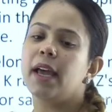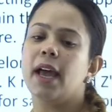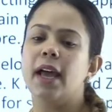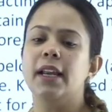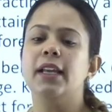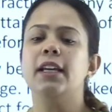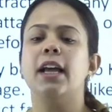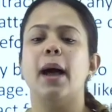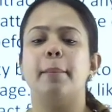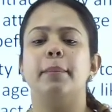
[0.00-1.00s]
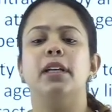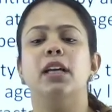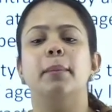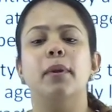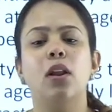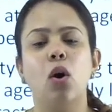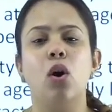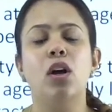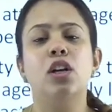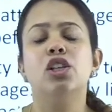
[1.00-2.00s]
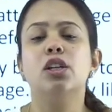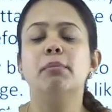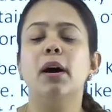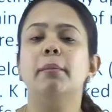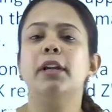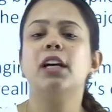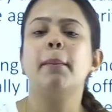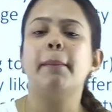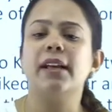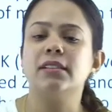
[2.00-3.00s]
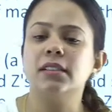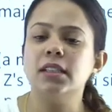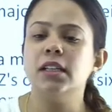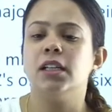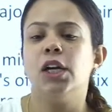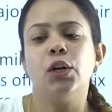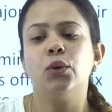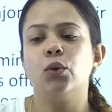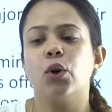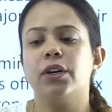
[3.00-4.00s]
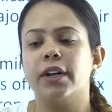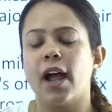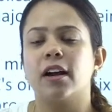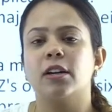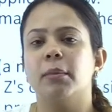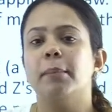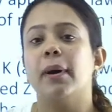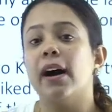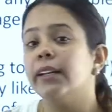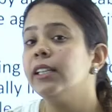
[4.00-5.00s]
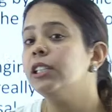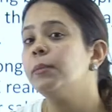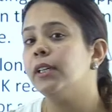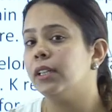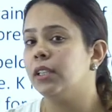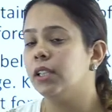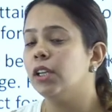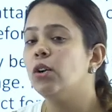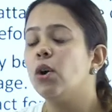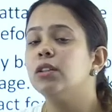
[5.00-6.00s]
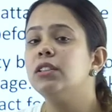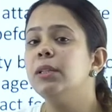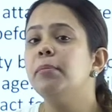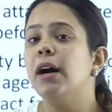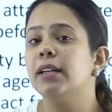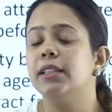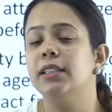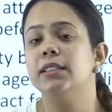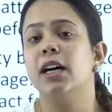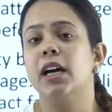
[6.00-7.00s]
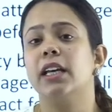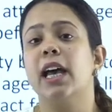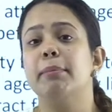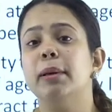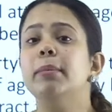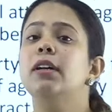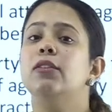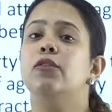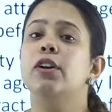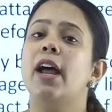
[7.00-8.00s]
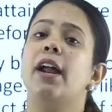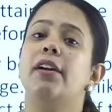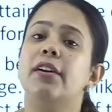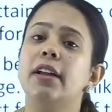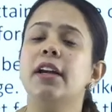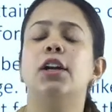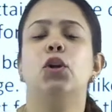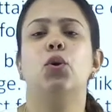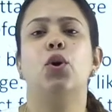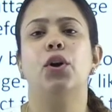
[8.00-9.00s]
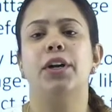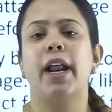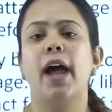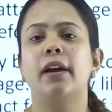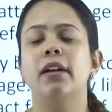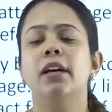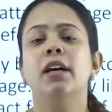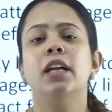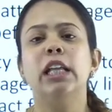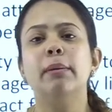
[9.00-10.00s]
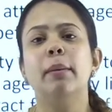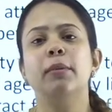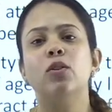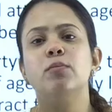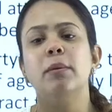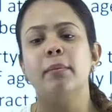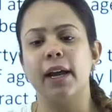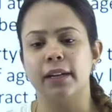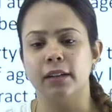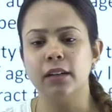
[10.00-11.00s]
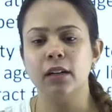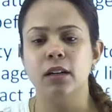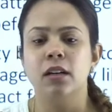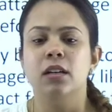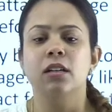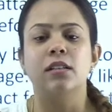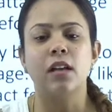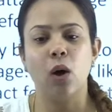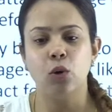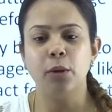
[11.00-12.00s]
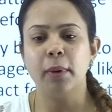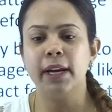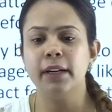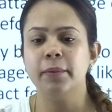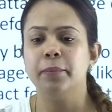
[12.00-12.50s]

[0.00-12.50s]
एनी एप्लीकेबल लॉ जब हमने कैपेसिटी टू कॉन्ट्रैक्ट में पार्टीज पढ़ी थी कि कौन सी पार्टीज आर कैपेबल फॉर एंट्रिंग इन टू अ कॉन्ट्रैक्ट जब हमने उसमें माइनर साउंड माइंड